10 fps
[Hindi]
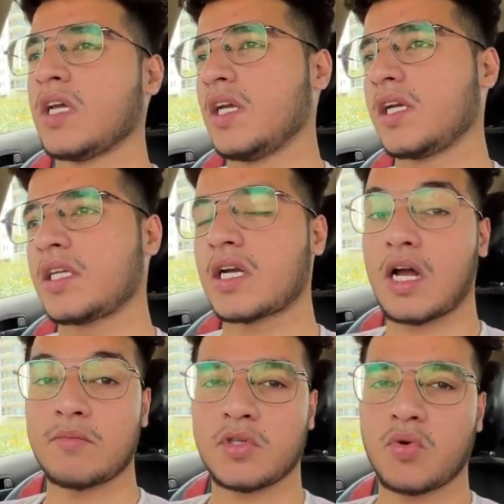लेकिन यार
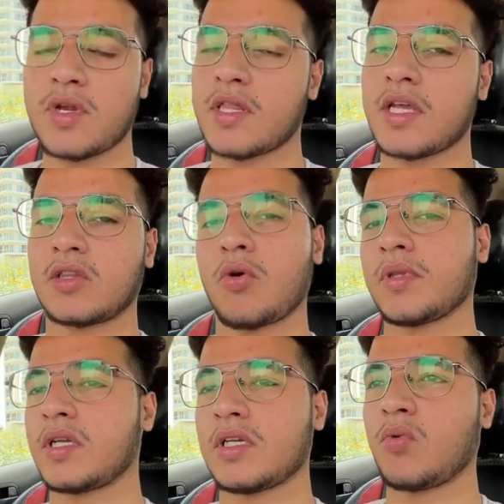काम ज़रूरी है देखता हूँ
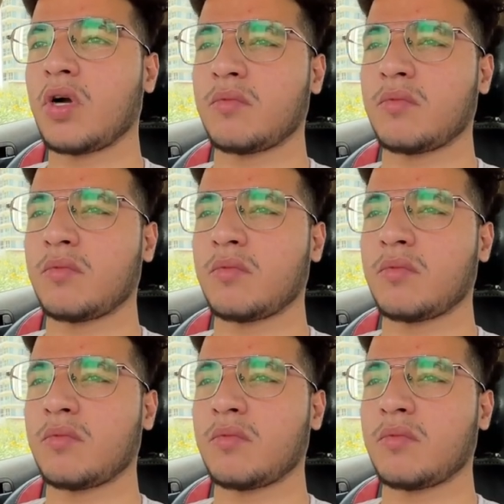अंदर जाऊंगा